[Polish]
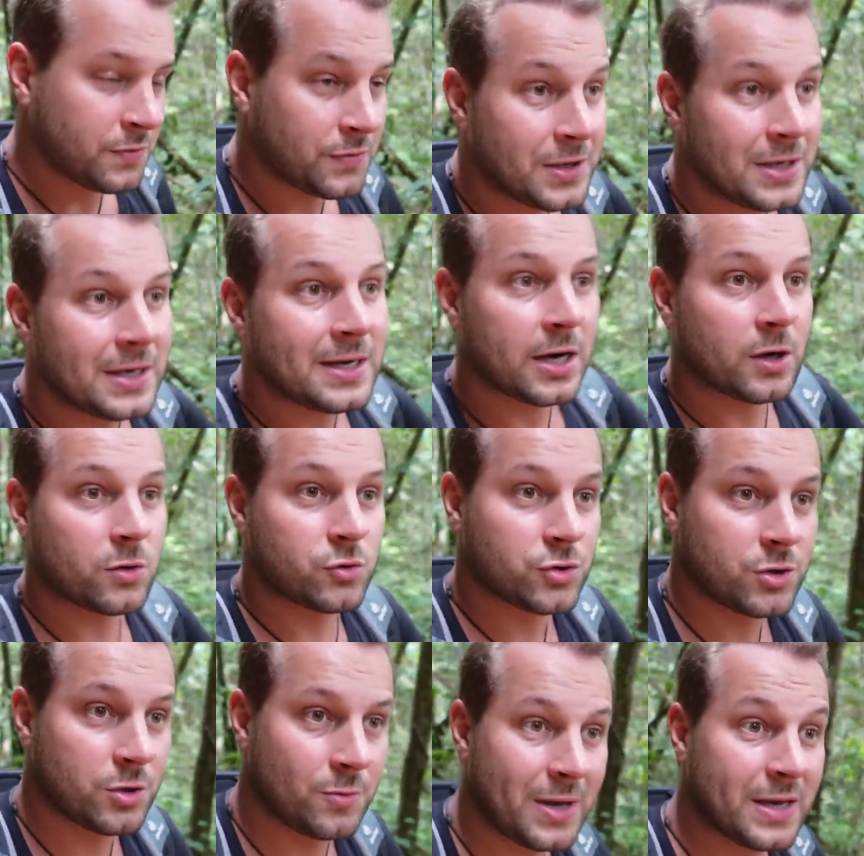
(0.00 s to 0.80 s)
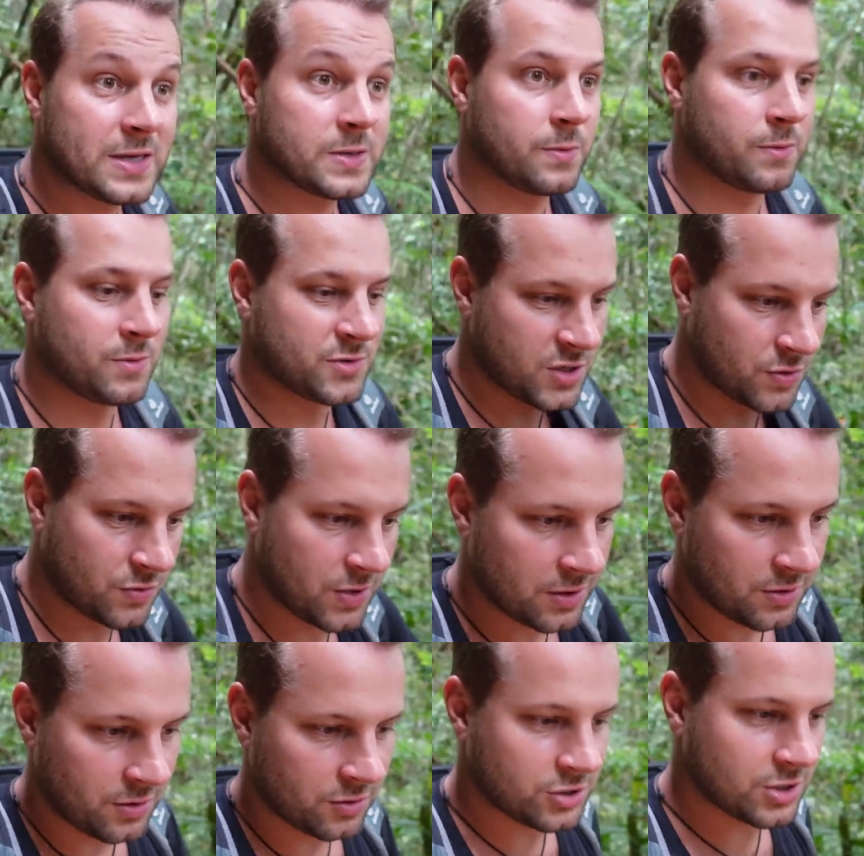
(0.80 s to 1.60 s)
kilka różnych miejsc, bo można
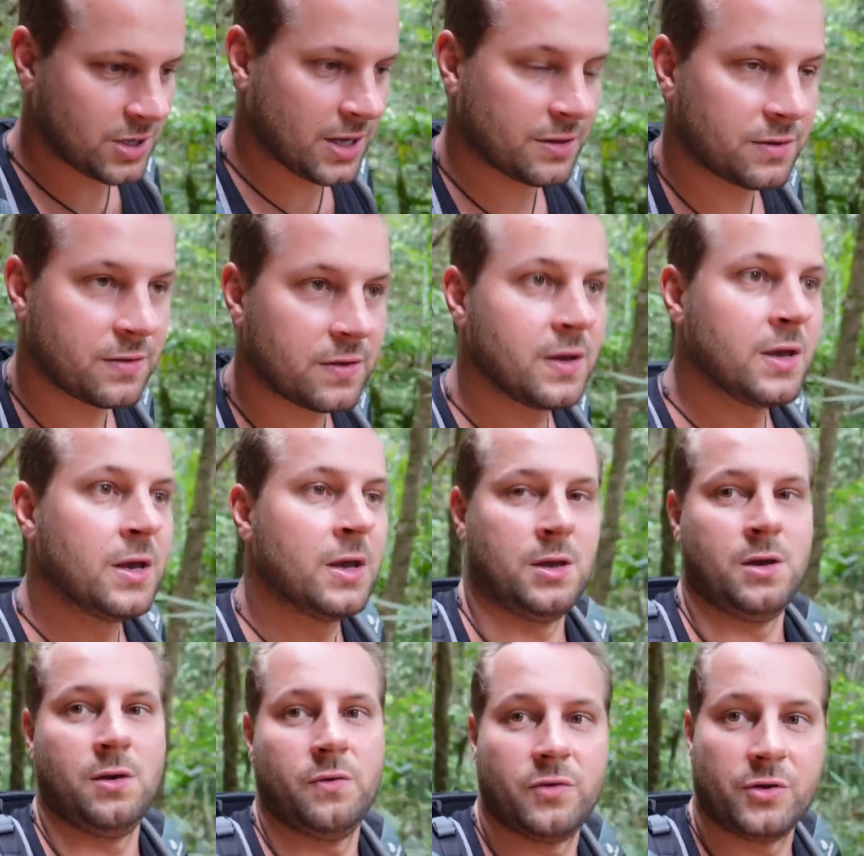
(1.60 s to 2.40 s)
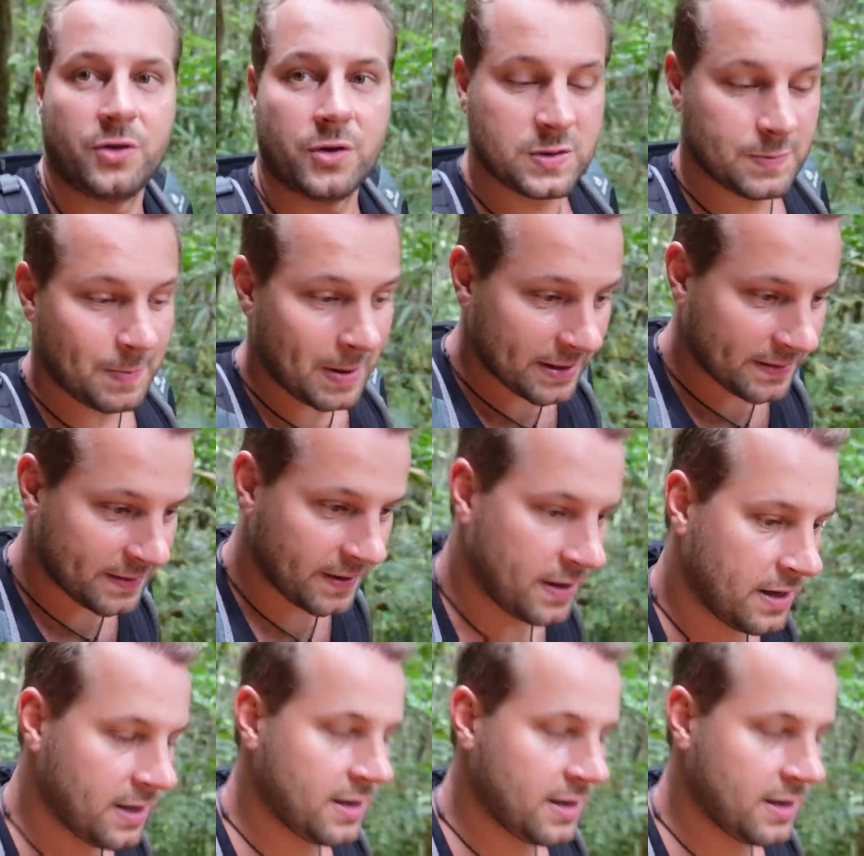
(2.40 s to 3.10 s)
tutaj dojść nad wodospad,